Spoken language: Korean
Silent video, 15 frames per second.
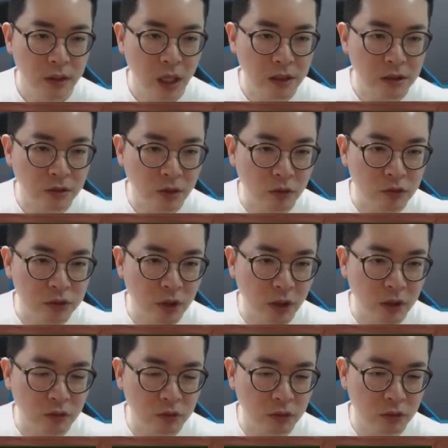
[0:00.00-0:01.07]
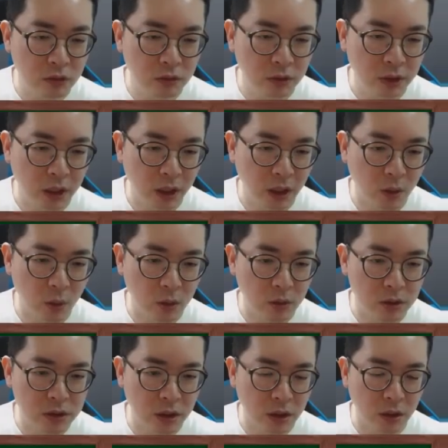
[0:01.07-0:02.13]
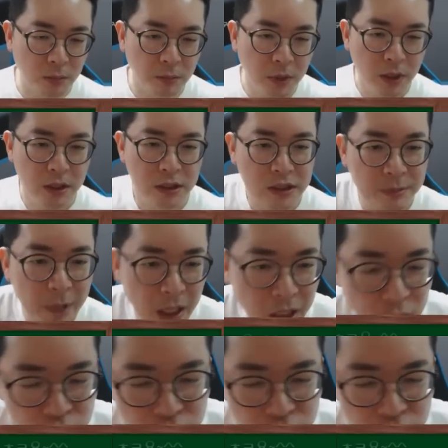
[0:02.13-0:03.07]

액정 떨구셔갖고 예 그런 것처럼 집안의